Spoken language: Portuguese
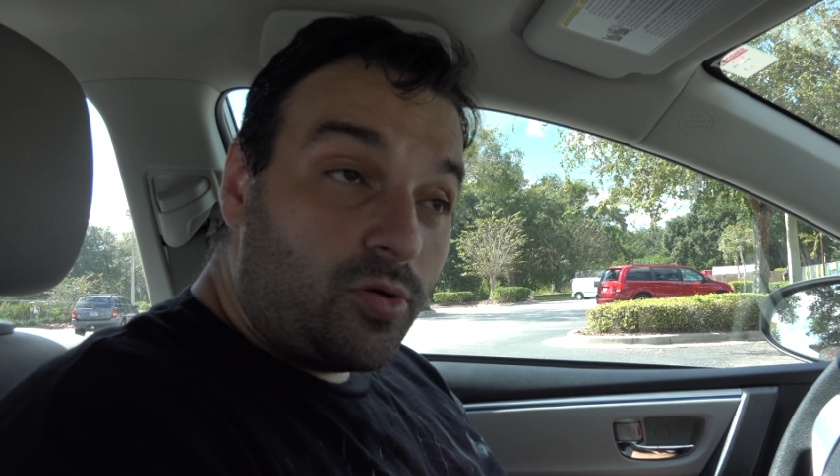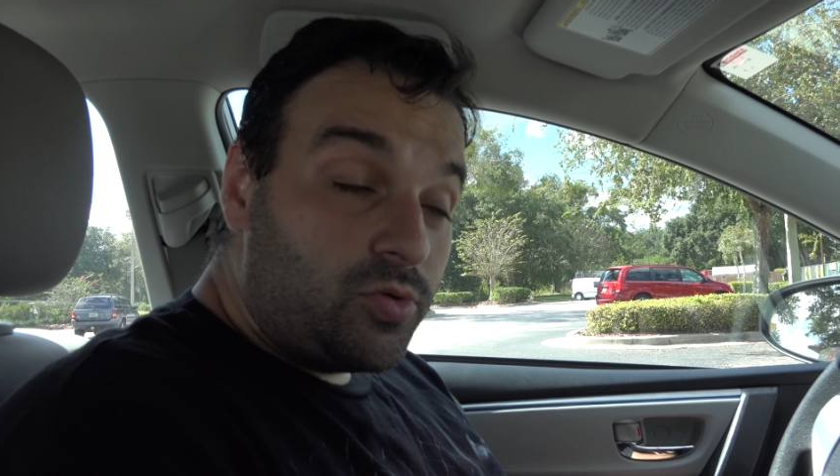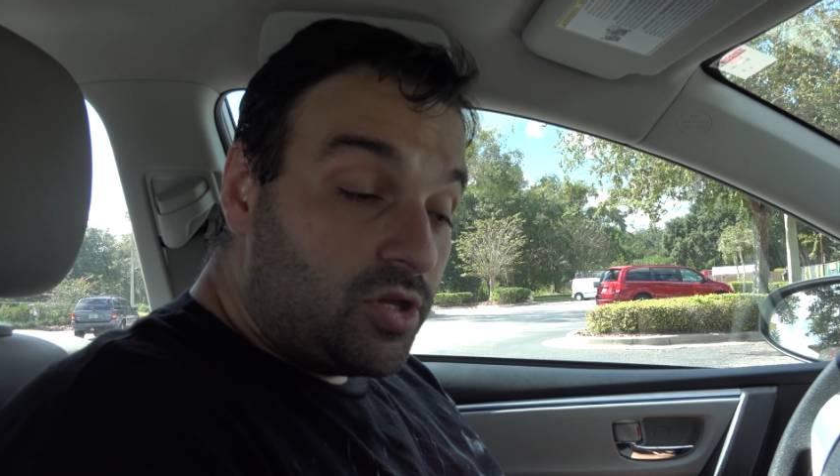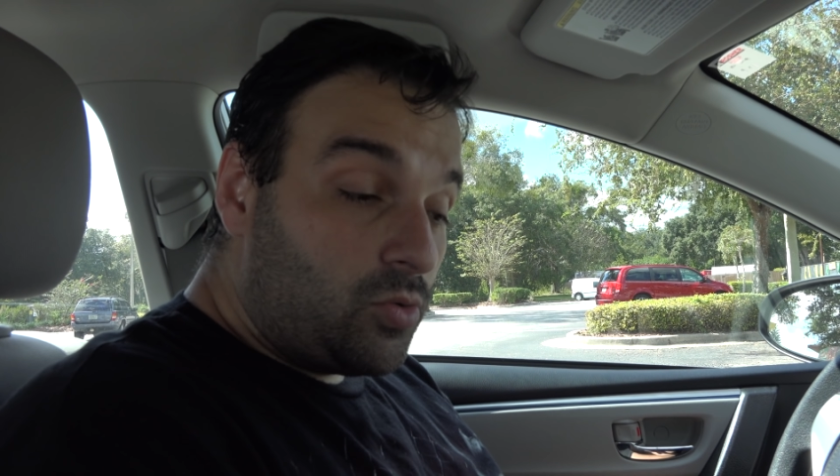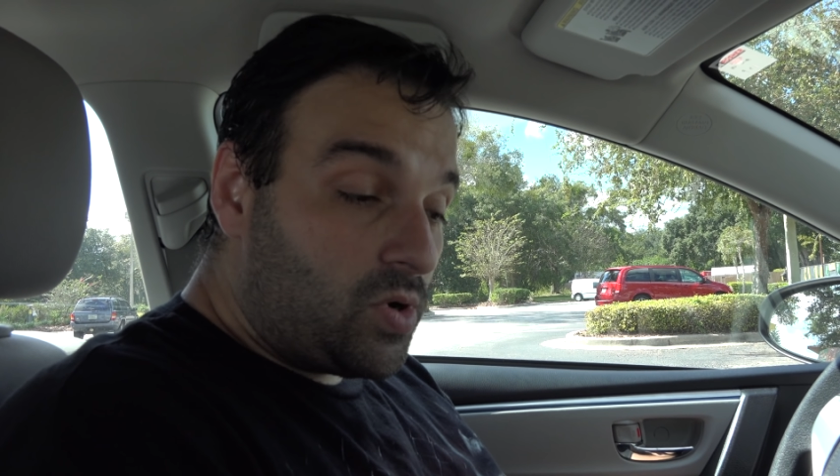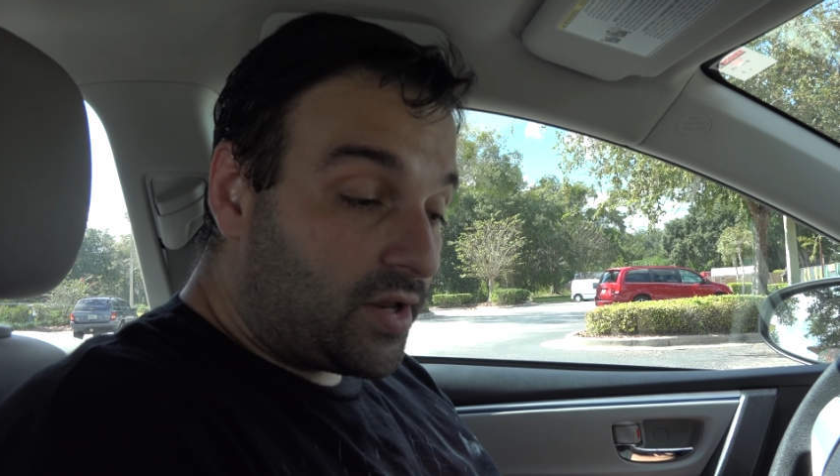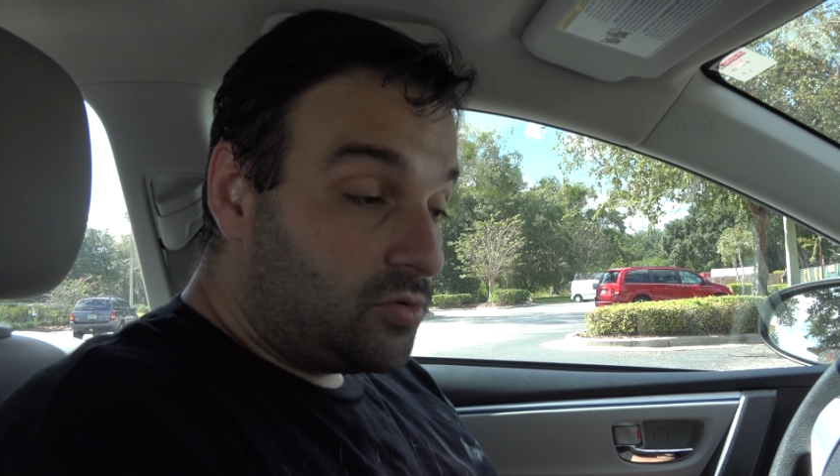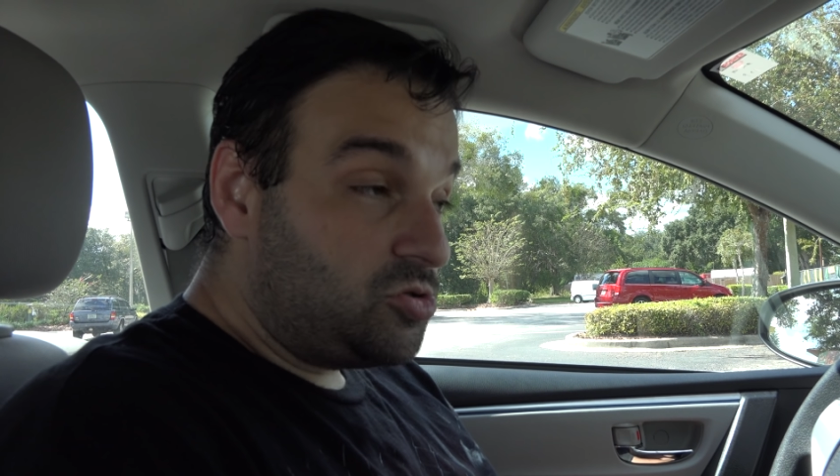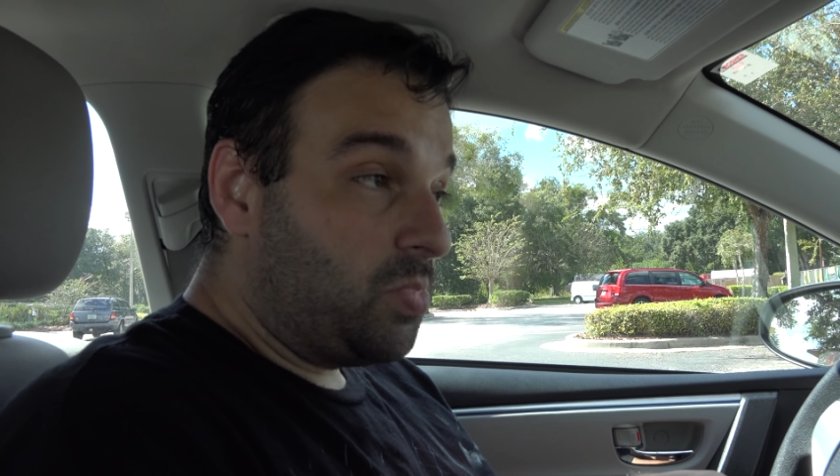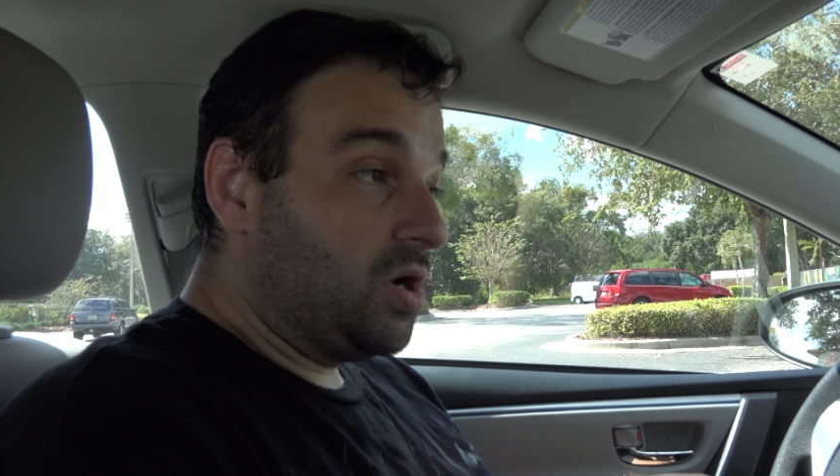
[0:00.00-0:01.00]
contando com
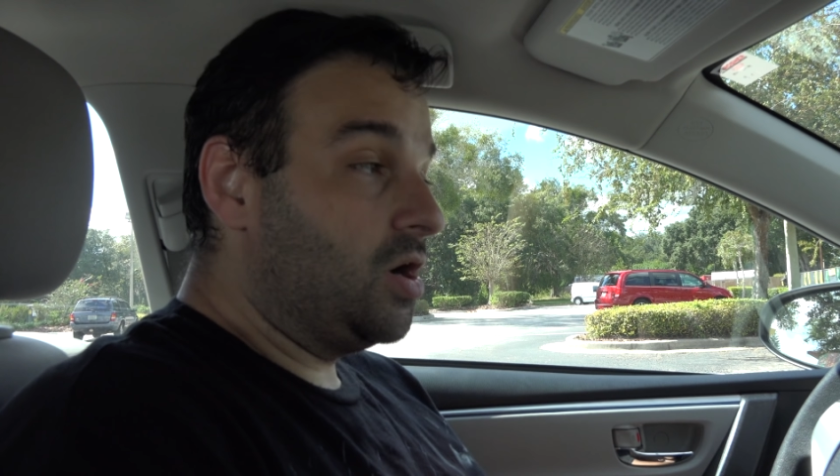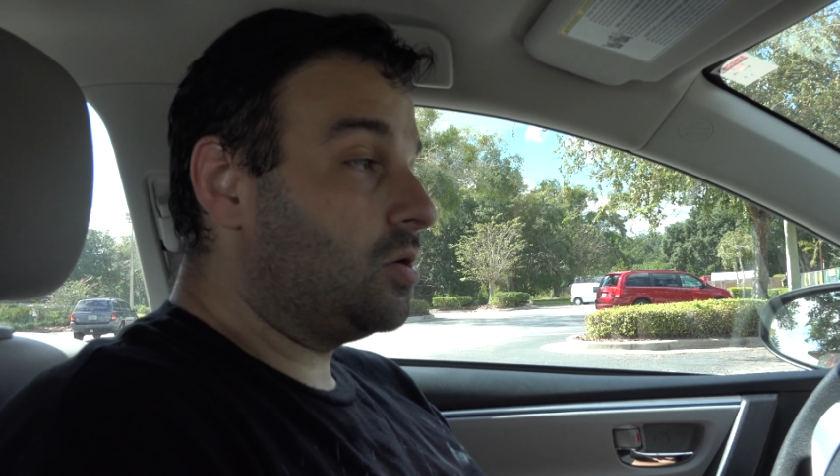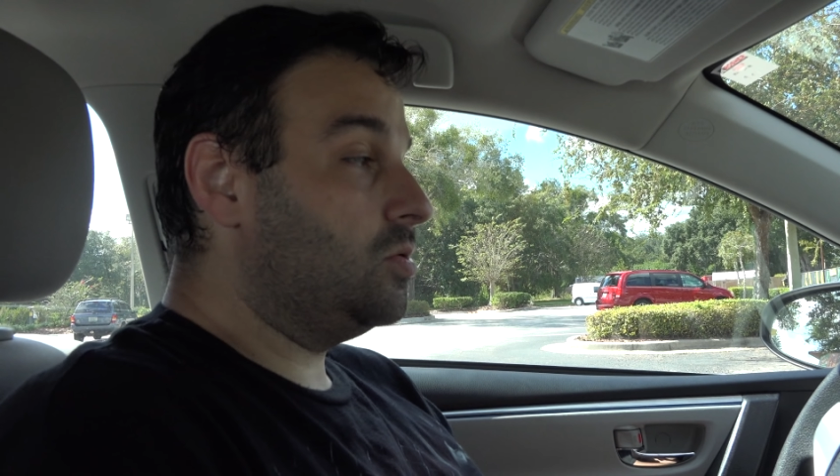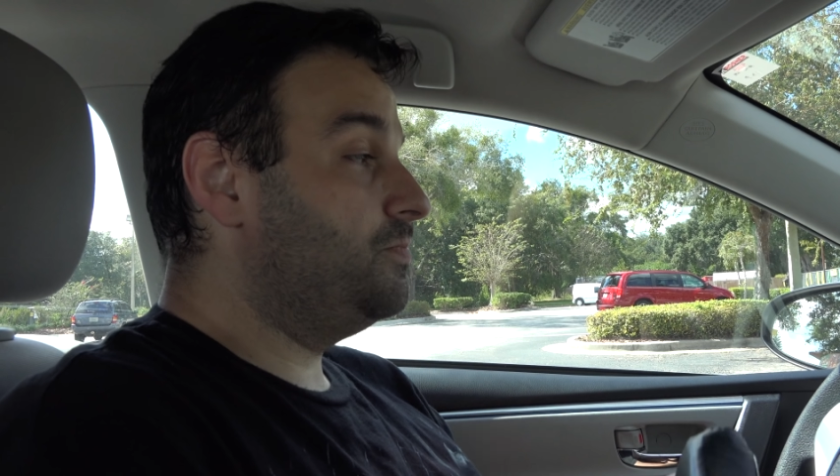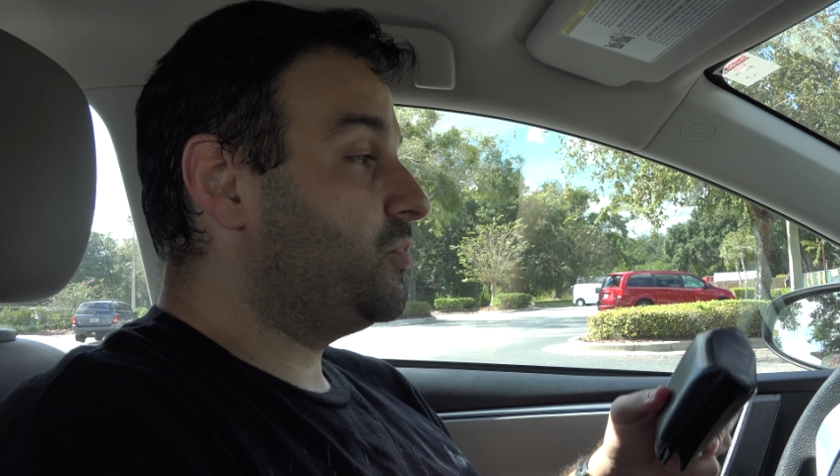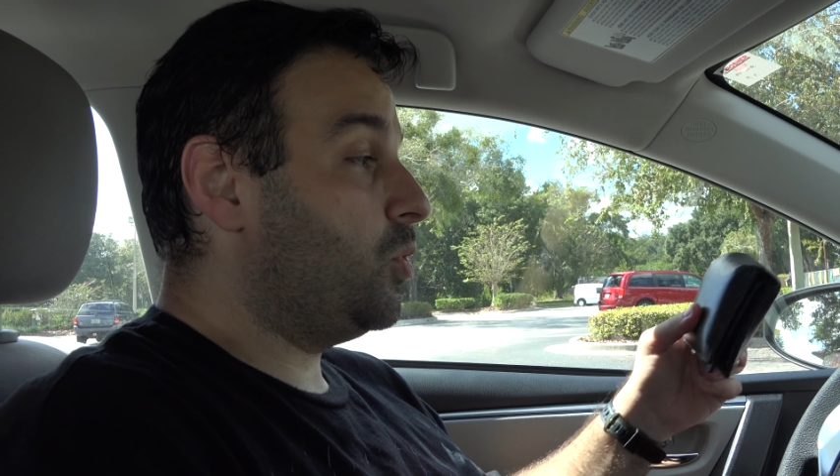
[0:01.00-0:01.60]
cartão de banco,